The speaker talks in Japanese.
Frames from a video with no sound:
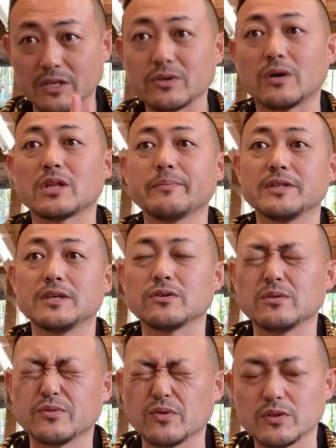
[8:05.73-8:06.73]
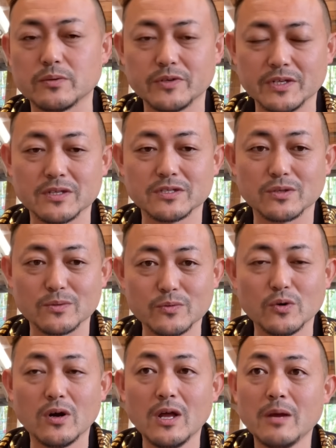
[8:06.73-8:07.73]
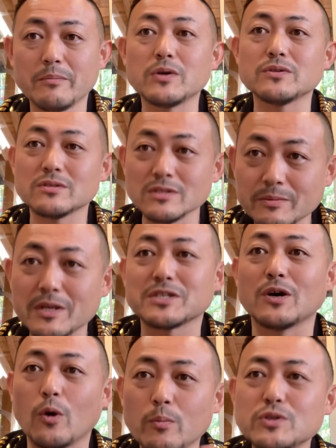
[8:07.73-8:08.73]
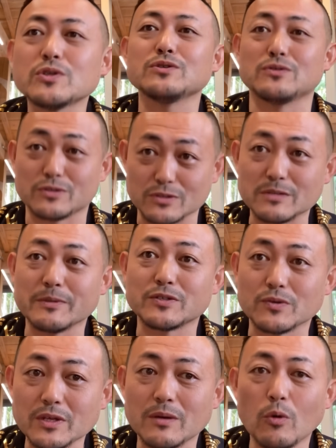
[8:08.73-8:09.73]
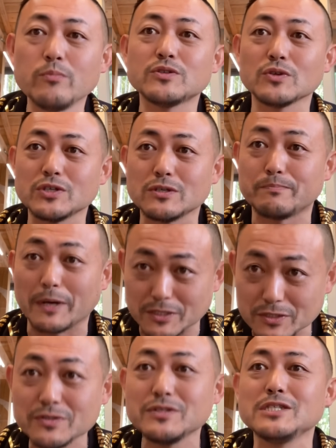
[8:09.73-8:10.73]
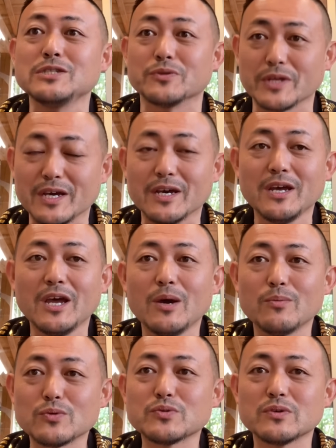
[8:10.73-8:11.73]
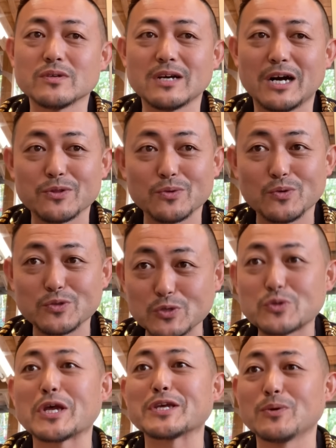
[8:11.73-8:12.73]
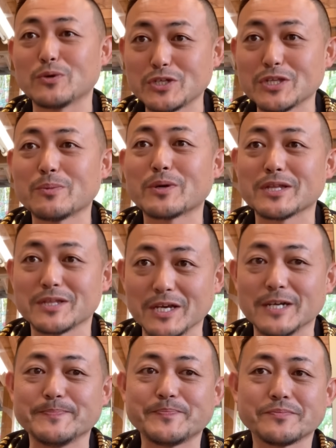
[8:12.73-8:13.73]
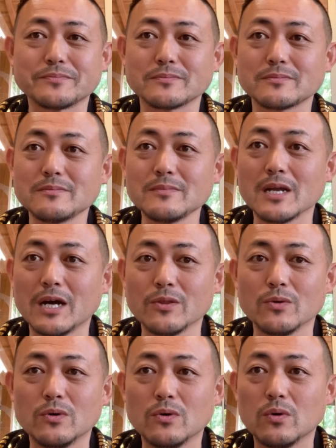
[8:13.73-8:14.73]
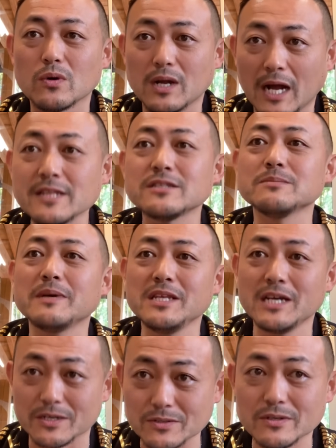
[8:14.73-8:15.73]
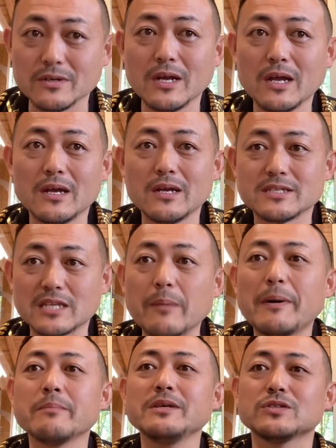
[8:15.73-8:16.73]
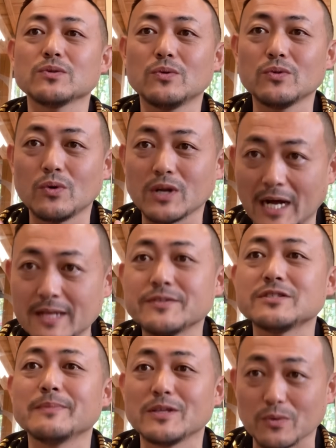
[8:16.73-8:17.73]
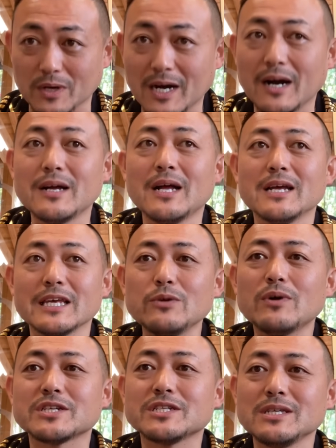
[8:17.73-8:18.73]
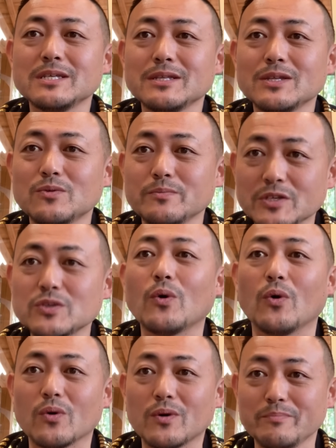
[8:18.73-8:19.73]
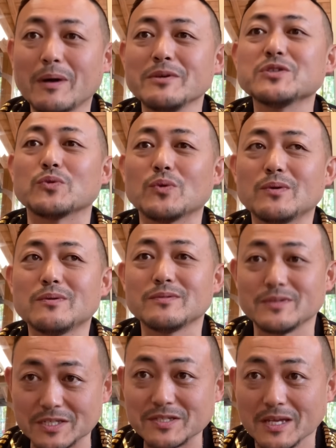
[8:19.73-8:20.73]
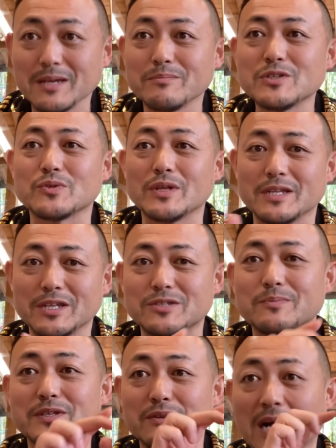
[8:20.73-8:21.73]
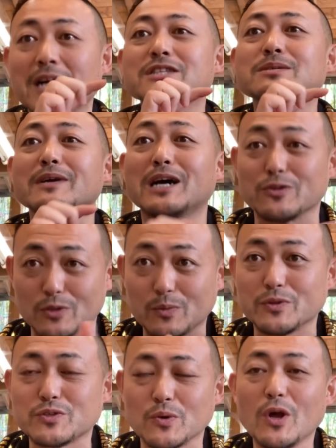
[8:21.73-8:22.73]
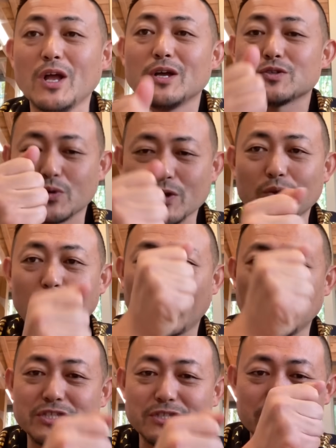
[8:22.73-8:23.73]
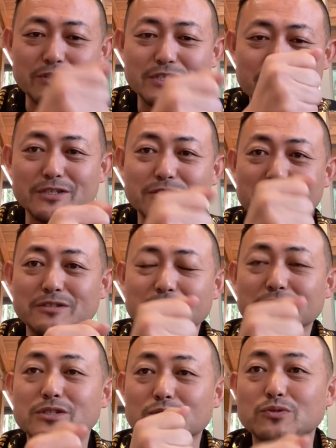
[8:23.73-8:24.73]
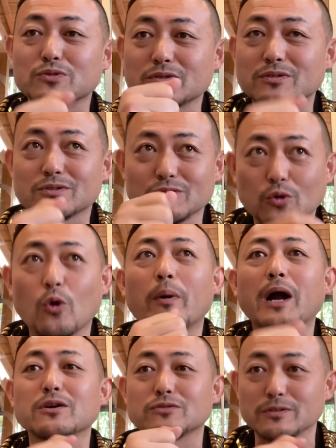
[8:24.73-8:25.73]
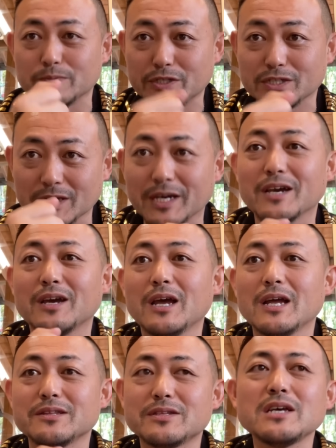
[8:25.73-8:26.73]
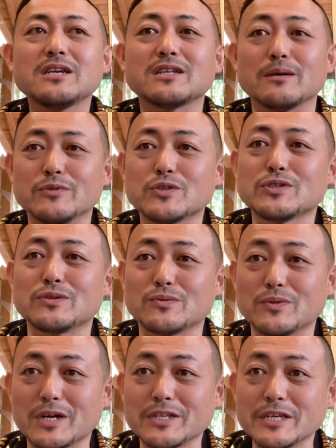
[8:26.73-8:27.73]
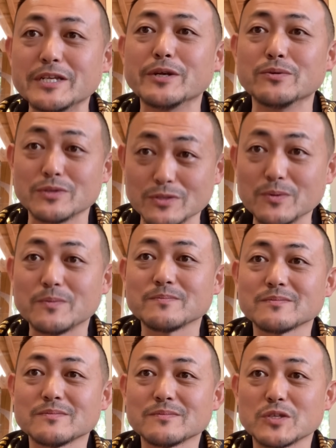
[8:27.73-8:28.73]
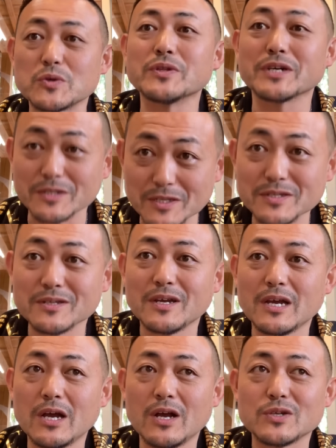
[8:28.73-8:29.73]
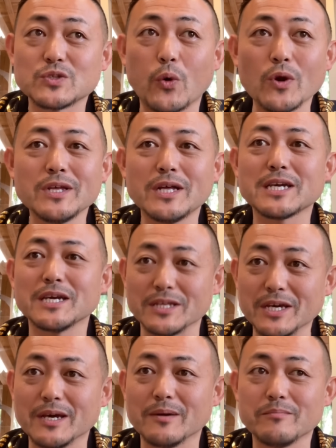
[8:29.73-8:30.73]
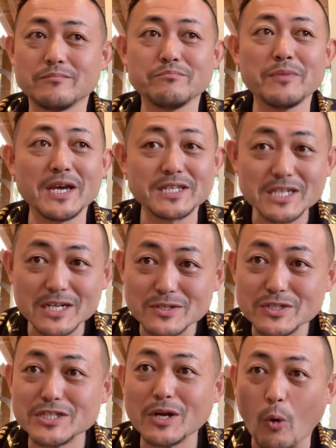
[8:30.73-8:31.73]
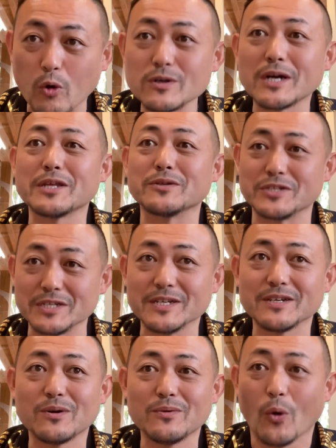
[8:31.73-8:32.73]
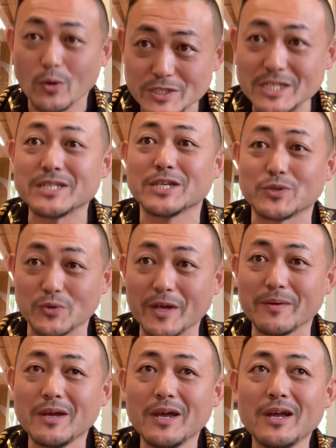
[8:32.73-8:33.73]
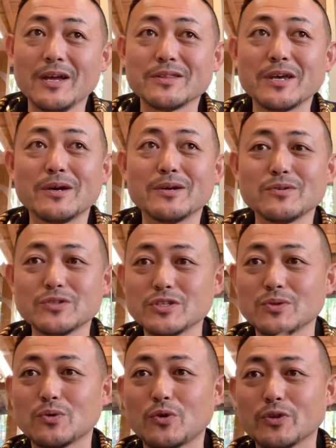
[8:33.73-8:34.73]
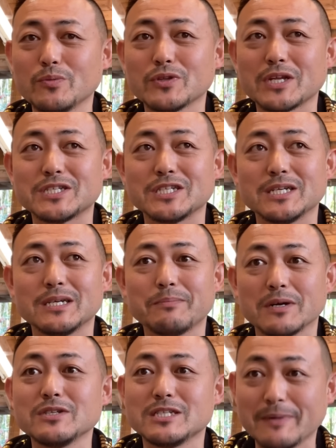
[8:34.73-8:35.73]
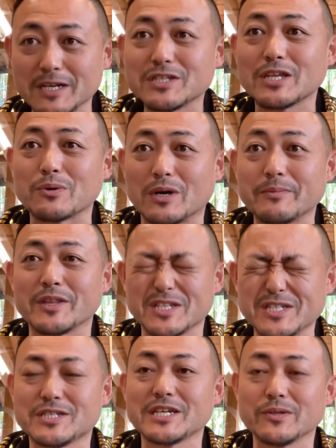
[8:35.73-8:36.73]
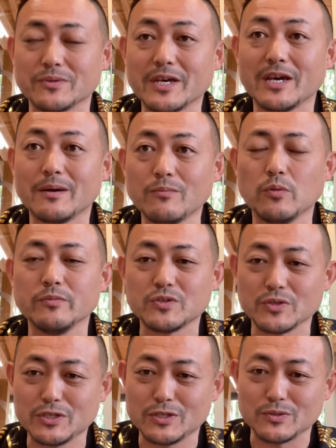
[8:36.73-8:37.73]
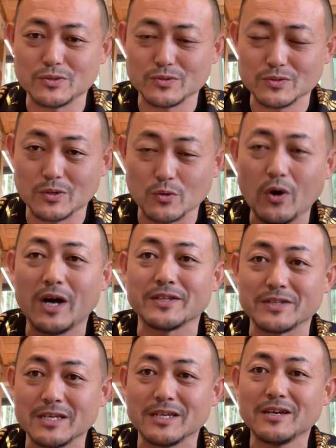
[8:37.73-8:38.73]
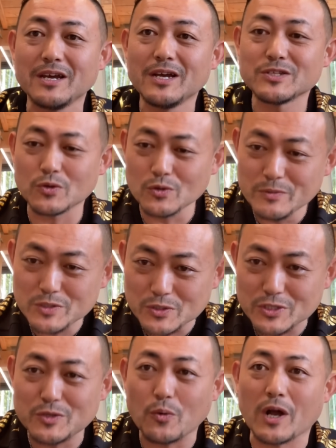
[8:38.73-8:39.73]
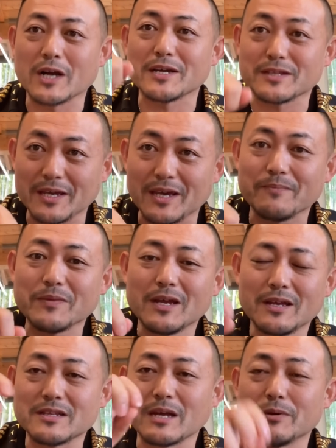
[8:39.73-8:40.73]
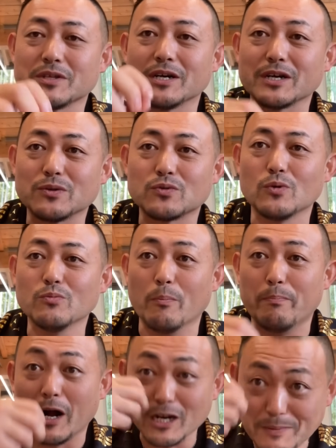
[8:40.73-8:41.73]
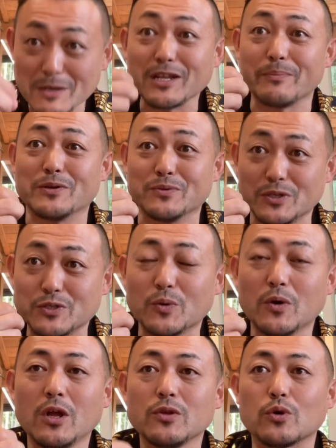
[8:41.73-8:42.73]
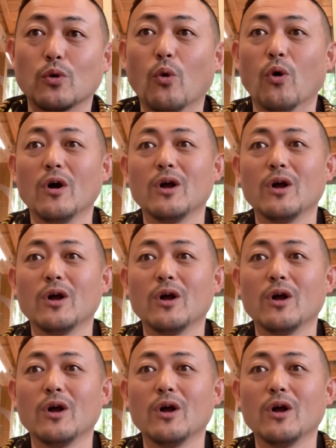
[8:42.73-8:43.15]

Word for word: とかを食べていくのもとってもいいんですけども、ま普通に皆さんお味噌汁作りますよねもう味噌汁抜群にいいので僕あのちょっと最近教えてもらってあの缶詰にあるサバ味噌の缶詰とかイワシの味噌、まあ、味噌ですね味噌で煮詰めてる缶詰があると思うんですよそれを箸でグリグリグリグリってちょっとちょっと細かく潰してできた味噌汁の中に入れるんですよそれだけですそれだけでめちゃくちゃコクが出るし美味しいんですよねでうちの子供たち、まあ、一番下とかはまだちっちゃいのでもう味噌汁ご飯にその味噌汁をかけて食べてあげるともうバクバク食べるんですよだからお